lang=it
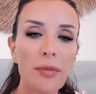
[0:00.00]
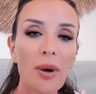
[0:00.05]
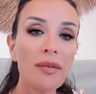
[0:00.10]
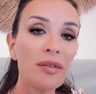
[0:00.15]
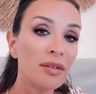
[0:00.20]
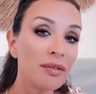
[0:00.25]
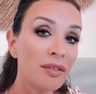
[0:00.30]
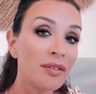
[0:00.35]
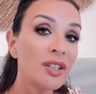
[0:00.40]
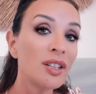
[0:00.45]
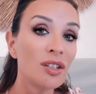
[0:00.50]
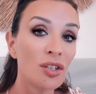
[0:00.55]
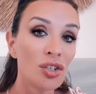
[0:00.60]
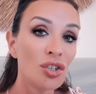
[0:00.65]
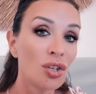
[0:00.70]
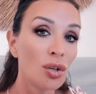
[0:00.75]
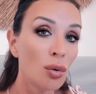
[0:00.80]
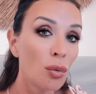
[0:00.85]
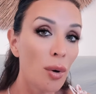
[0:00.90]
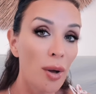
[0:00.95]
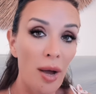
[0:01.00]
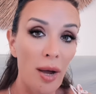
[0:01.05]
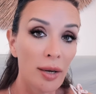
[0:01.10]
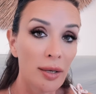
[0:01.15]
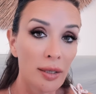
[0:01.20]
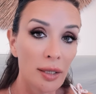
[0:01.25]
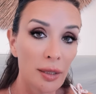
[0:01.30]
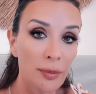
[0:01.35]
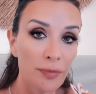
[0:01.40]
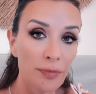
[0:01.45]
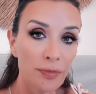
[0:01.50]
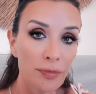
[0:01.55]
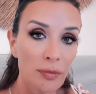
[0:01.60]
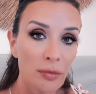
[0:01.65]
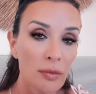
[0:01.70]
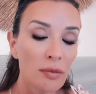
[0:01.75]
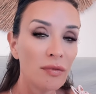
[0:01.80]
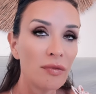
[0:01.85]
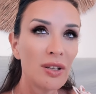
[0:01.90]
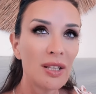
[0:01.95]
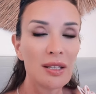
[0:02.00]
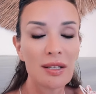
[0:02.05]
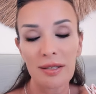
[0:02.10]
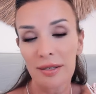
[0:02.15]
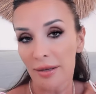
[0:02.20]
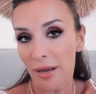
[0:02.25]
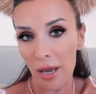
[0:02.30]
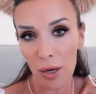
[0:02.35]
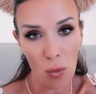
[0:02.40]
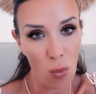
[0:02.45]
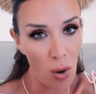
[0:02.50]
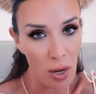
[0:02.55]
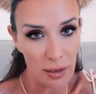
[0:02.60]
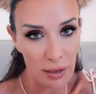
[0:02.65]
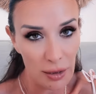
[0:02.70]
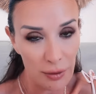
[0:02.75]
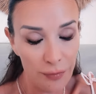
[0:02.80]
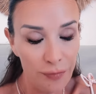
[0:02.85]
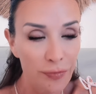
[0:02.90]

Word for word: Aveva 25 anni 26 quasi